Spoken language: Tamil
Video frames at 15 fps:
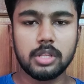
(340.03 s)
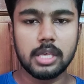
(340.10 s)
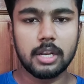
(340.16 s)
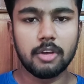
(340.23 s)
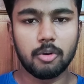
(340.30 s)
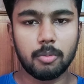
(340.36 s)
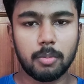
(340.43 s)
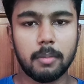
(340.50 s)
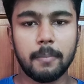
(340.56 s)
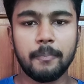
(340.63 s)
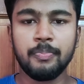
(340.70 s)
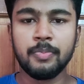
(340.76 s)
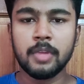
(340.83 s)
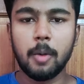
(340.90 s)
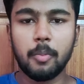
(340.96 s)
தீரி ஒரு ப்ராப்ளம்
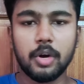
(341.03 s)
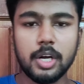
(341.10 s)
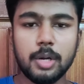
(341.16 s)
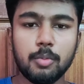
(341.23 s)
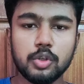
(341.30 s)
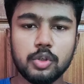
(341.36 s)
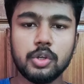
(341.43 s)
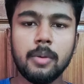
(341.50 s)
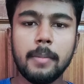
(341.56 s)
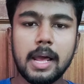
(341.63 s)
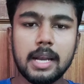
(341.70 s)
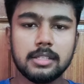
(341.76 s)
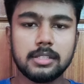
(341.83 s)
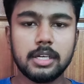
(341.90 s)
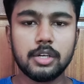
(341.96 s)
அப்போ ரெண்டு முடிஞ்சிடும்
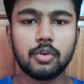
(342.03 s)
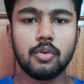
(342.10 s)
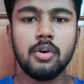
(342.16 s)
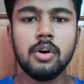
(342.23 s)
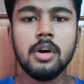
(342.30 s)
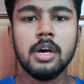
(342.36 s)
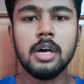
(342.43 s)
பேலன்ஸ் ரெண்டு இருக்கும்